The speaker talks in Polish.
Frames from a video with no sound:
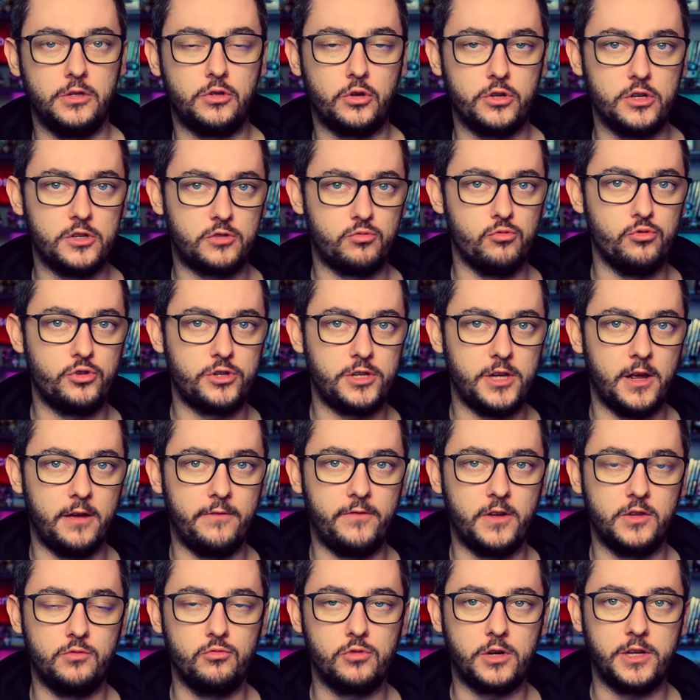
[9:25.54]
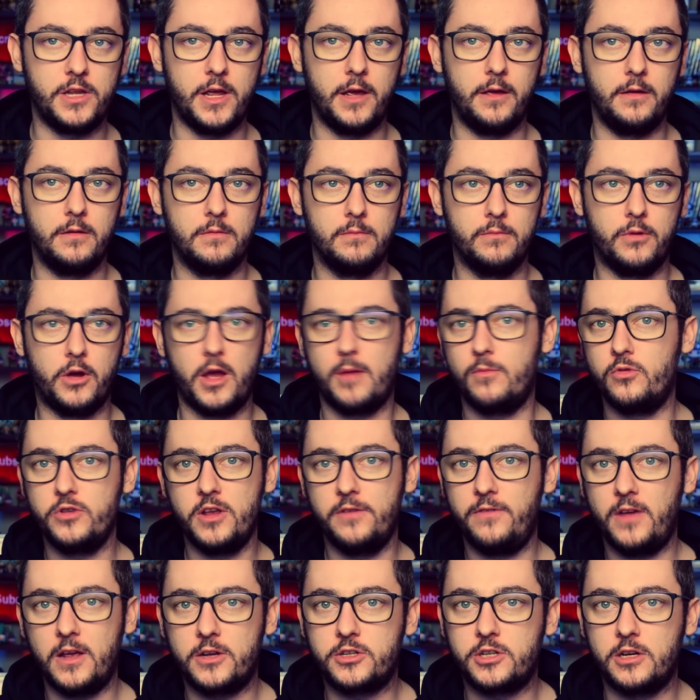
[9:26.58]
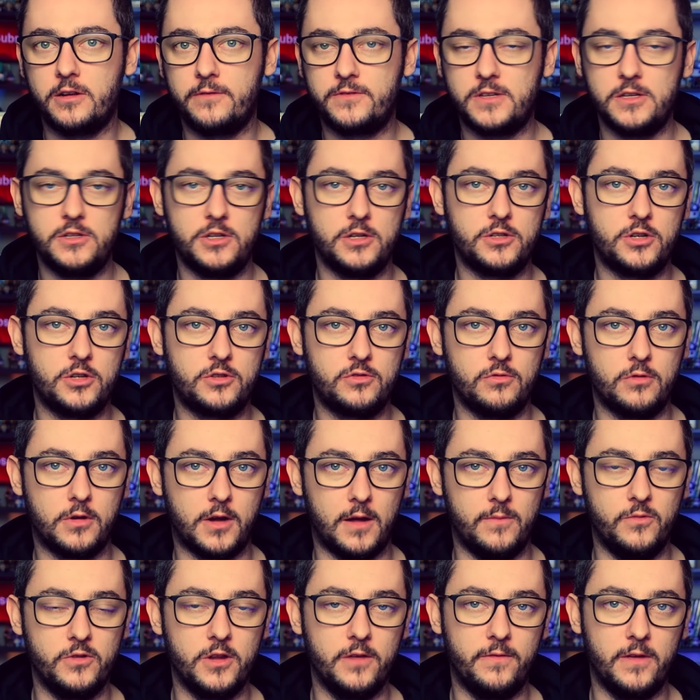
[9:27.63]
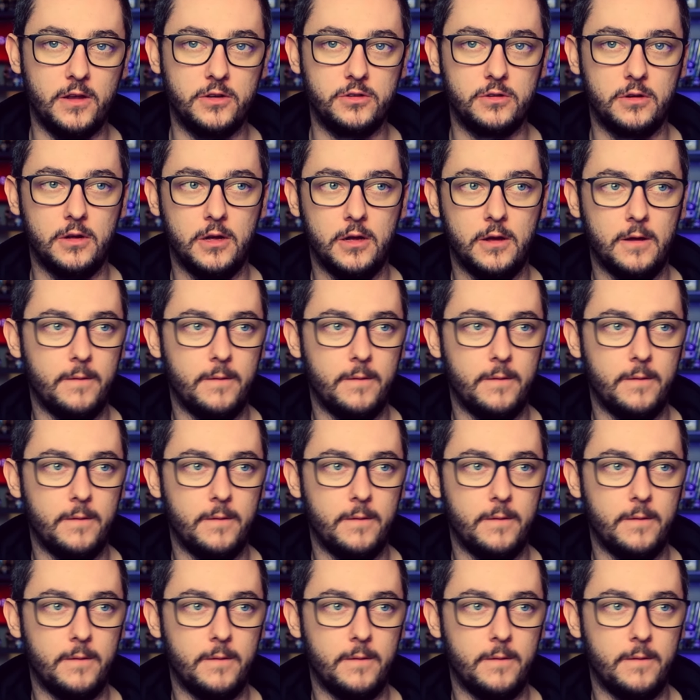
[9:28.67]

to niesłusznie według niej, bo ja mu nie wierzę, w sensie, że córka mu nie wierzy.